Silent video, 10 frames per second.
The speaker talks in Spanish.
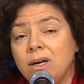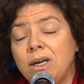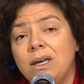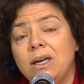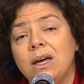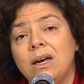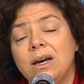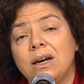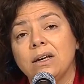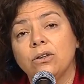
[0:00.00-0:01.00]
y en
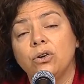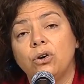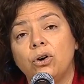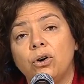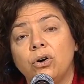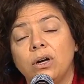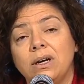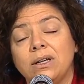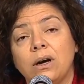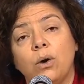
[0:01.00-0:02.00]
el resto,
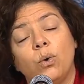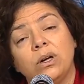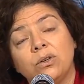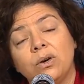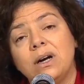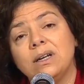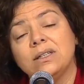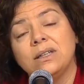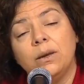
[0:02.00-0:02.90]
en estas cuatro áreas,